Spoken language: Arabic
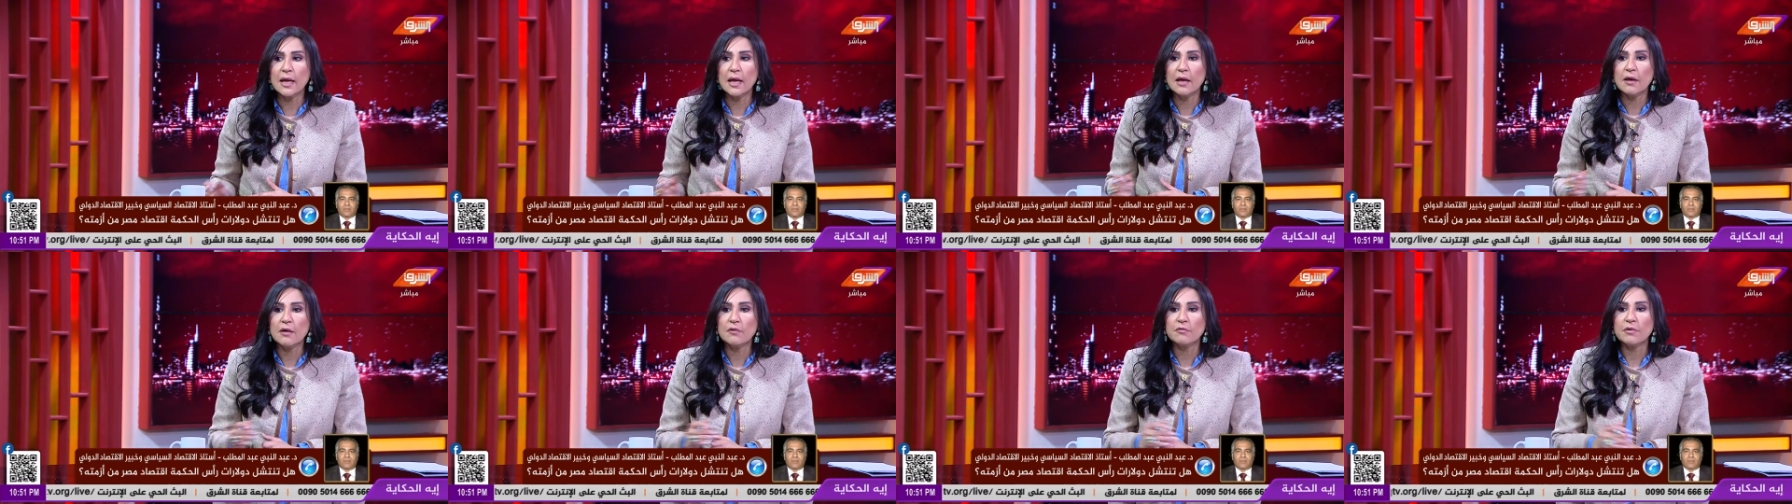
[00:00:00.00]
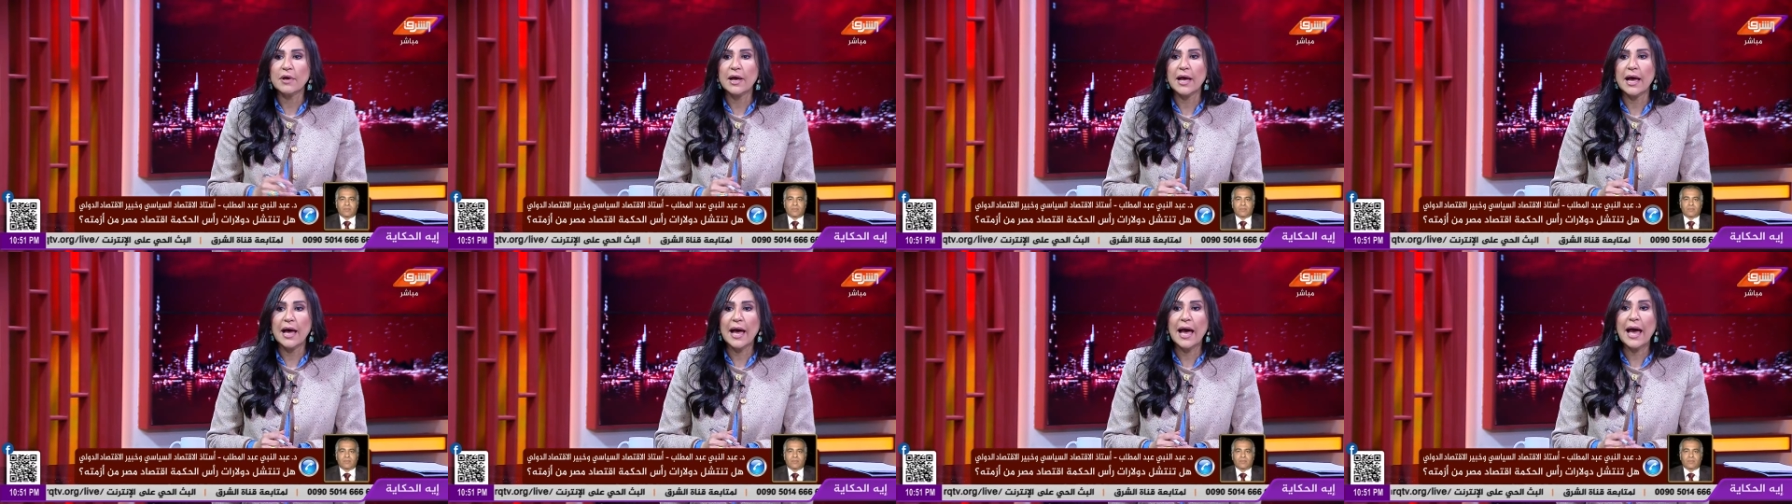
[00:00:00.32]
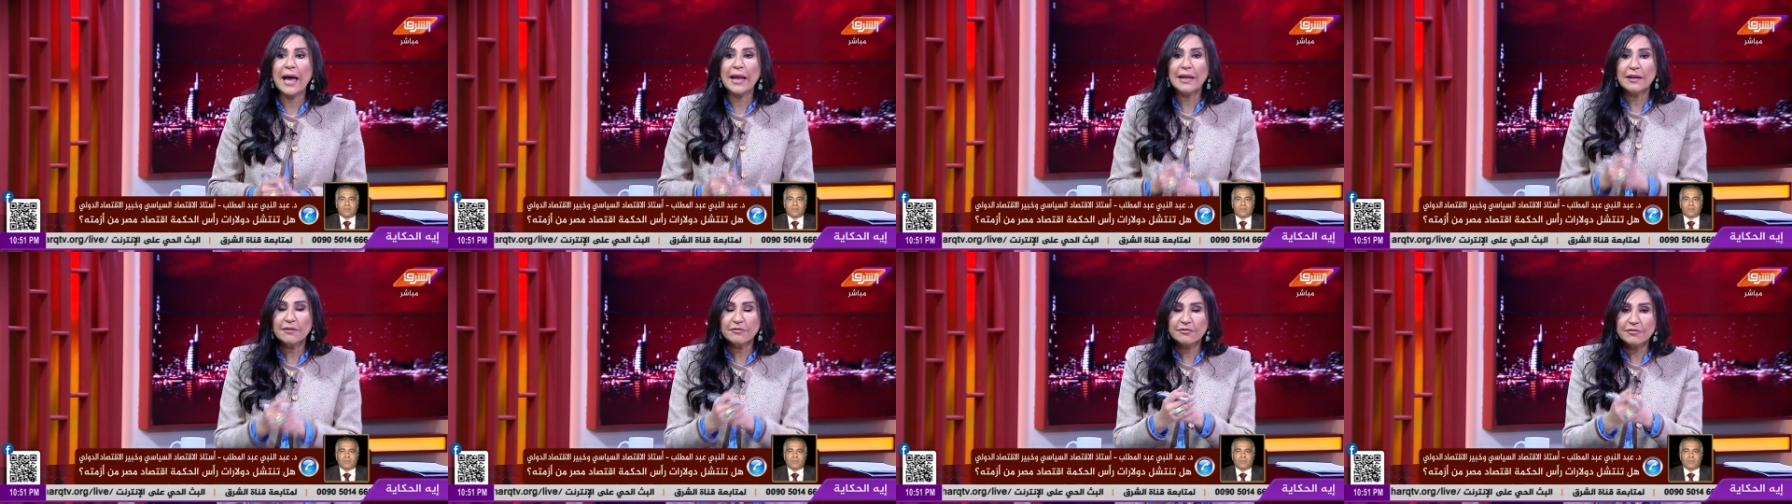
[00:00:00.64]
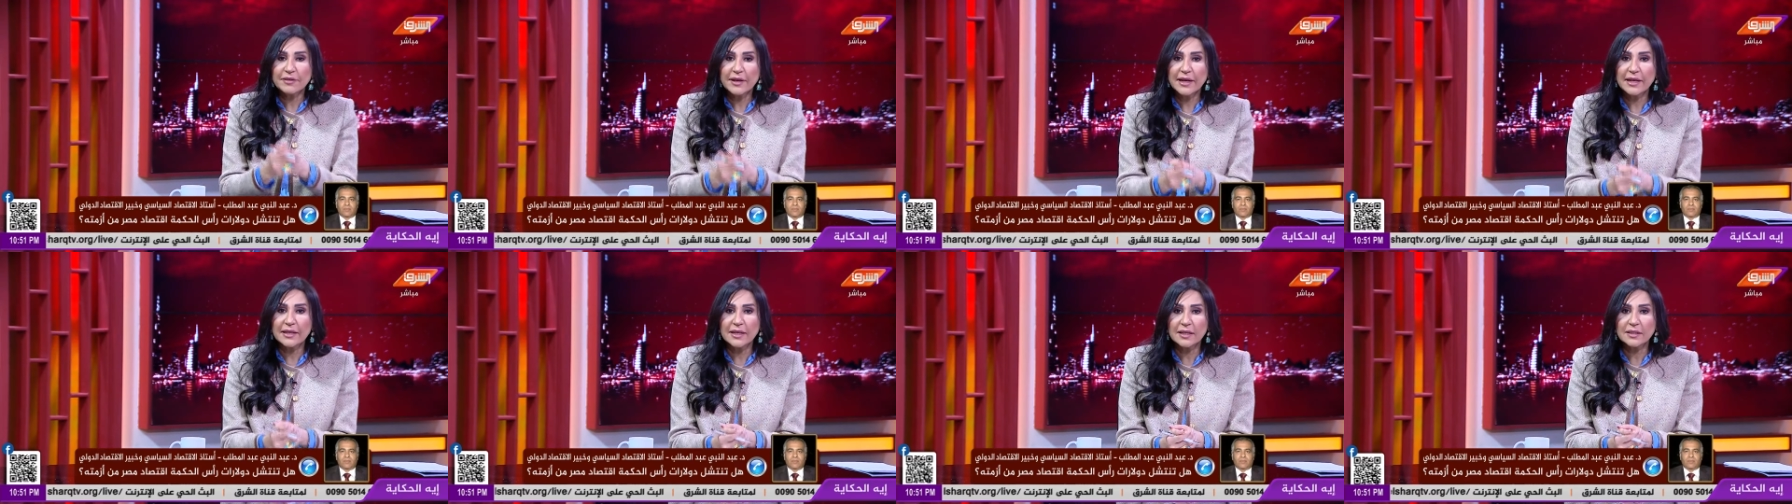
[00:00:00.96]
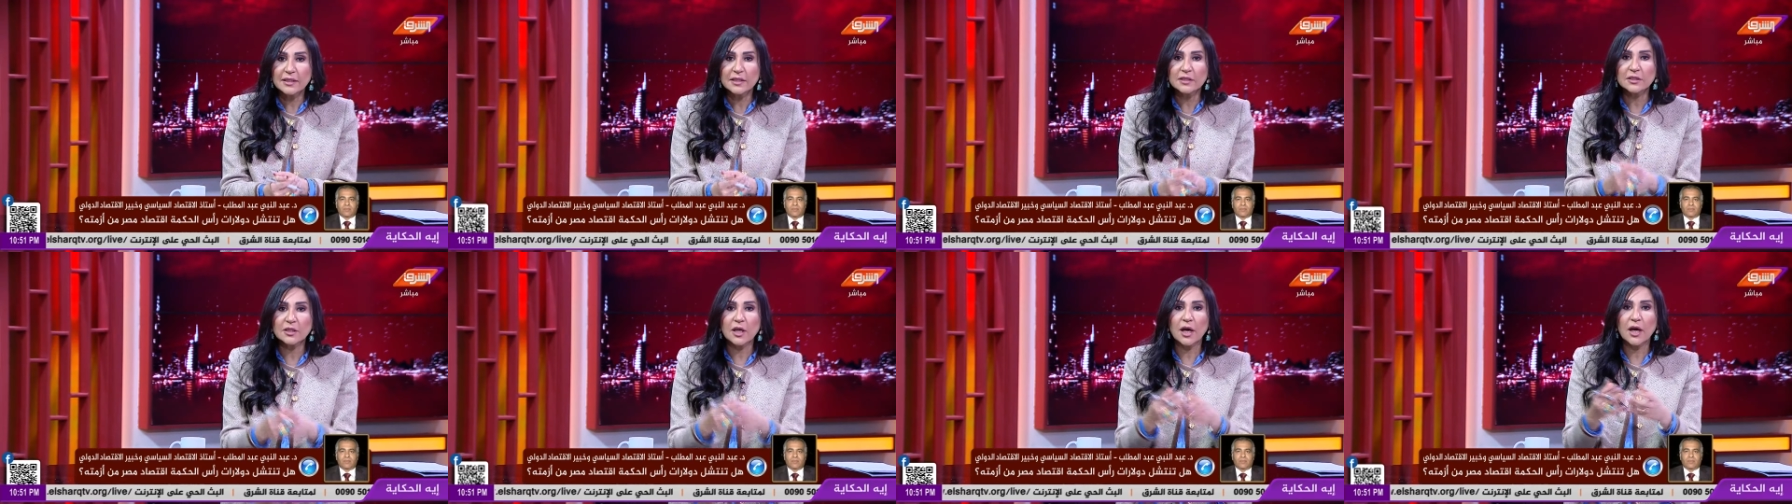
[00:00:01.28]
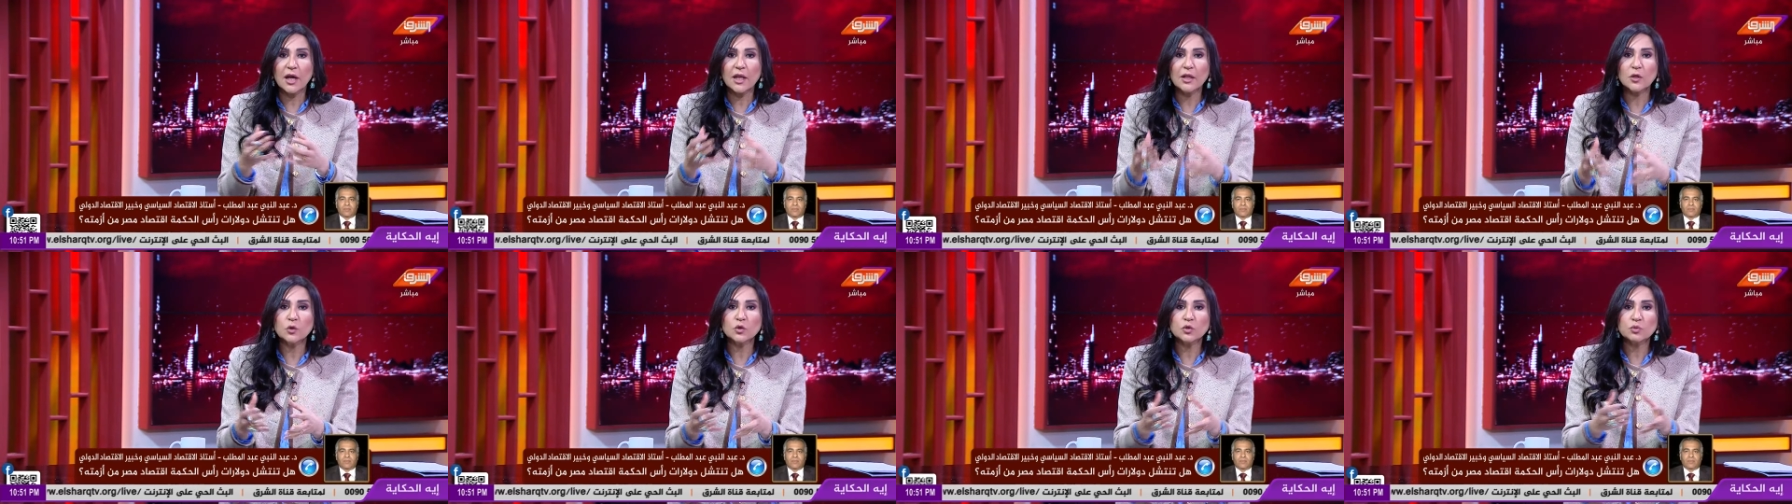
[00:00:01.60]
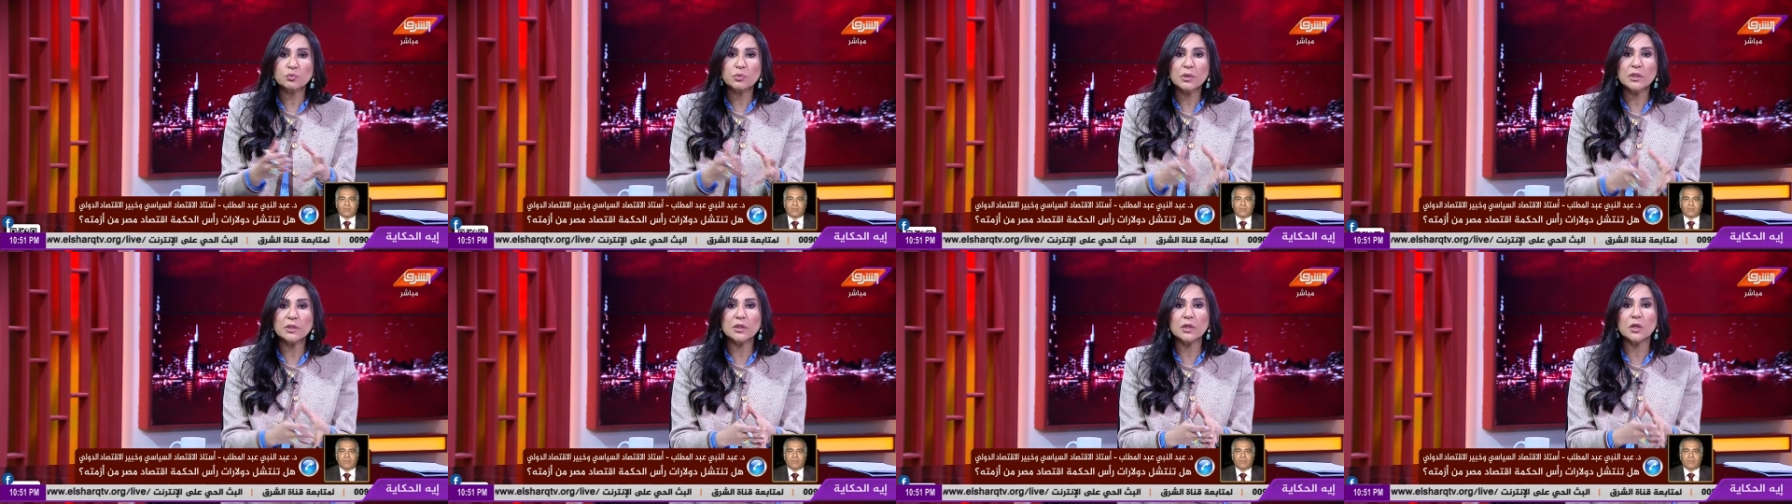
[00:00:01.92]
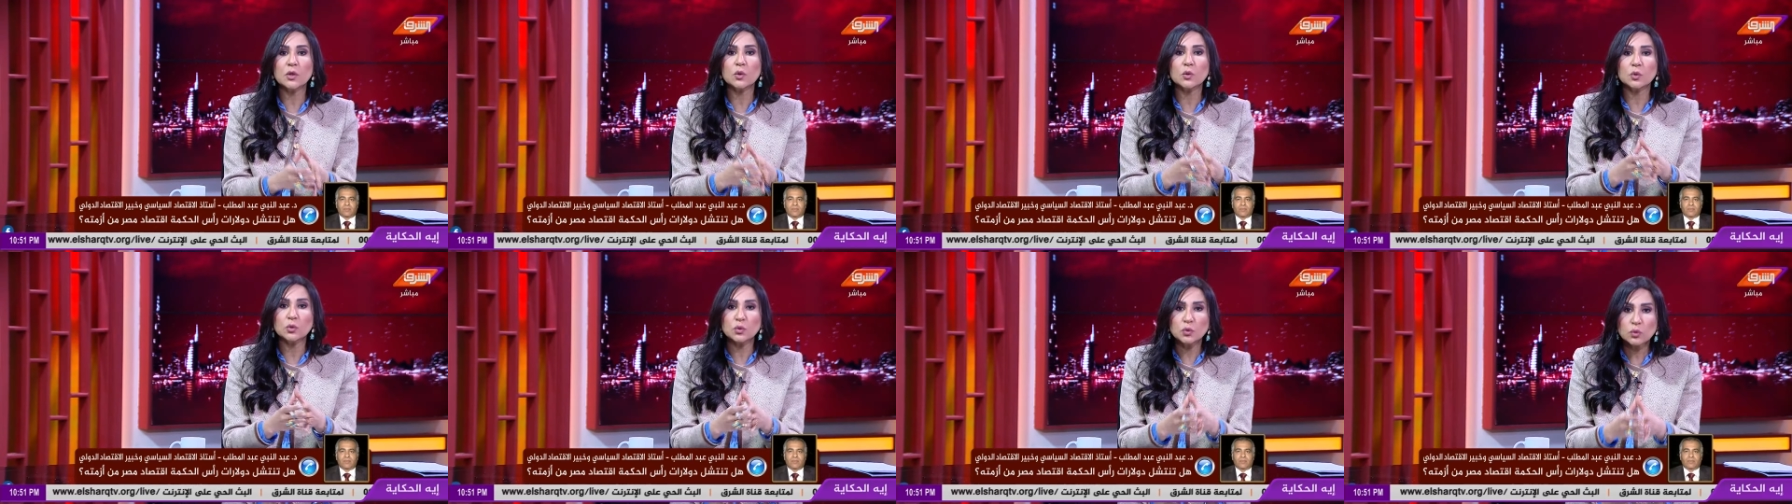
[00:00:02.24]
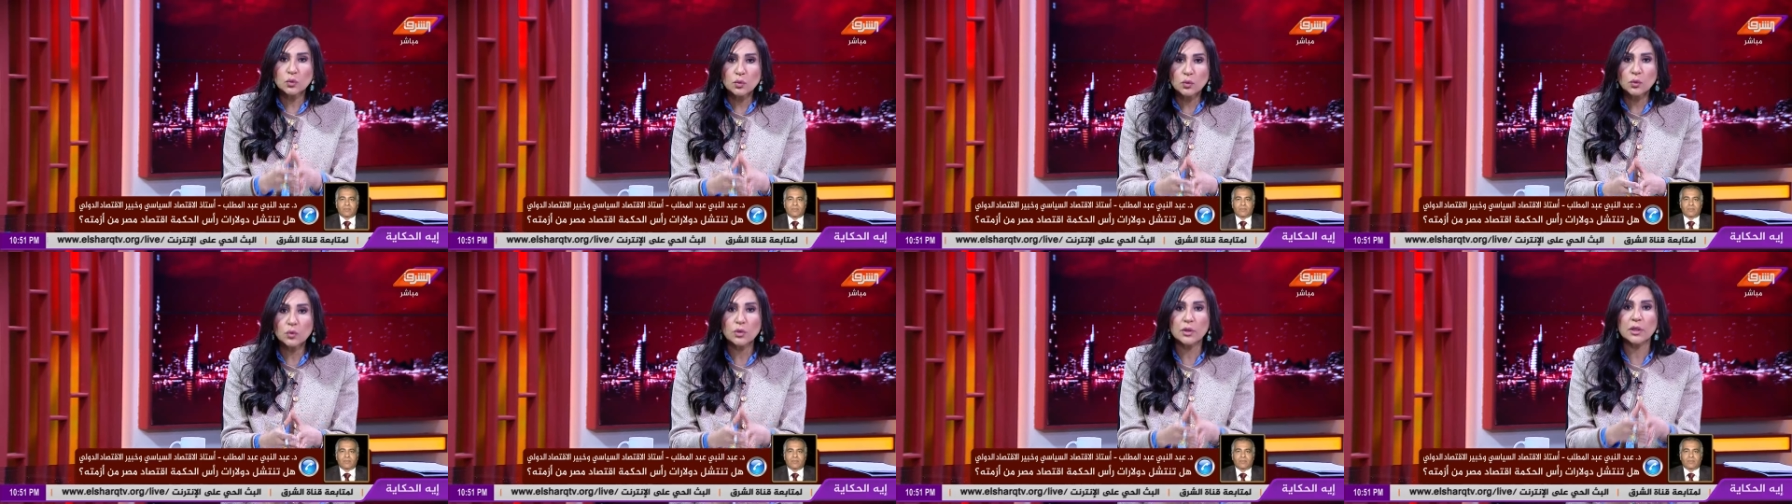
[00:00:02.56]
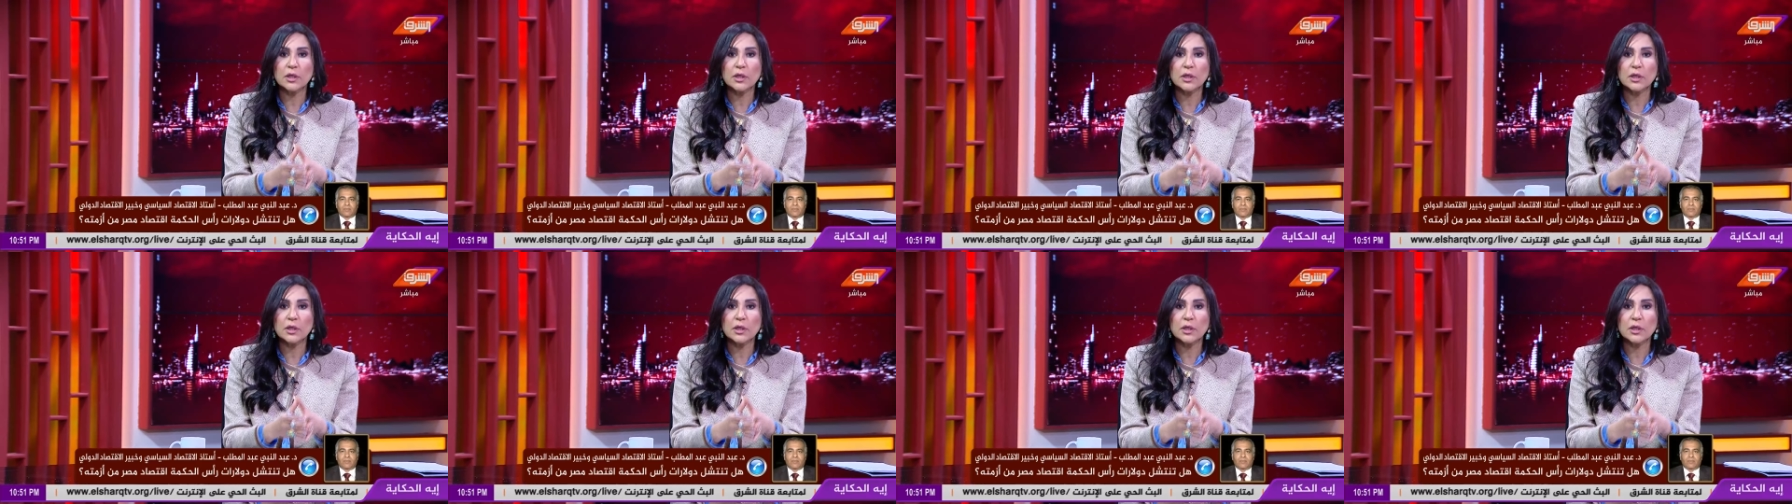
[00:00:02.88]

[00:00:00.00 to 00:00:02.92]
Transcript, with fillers: فهل فعلا التخلص من الاصول